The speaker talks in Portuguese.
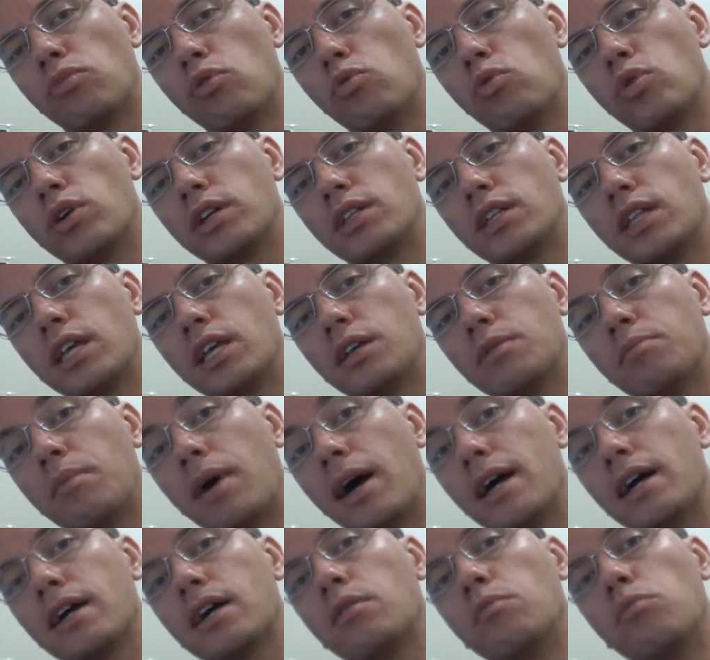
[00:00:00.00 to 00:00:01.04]
boa que tenha
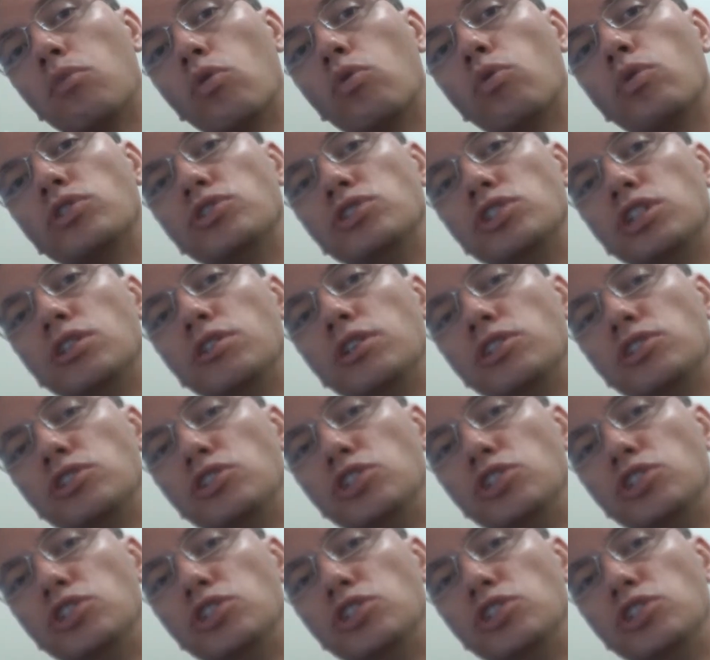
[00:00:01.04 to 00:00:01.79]
marca boa de,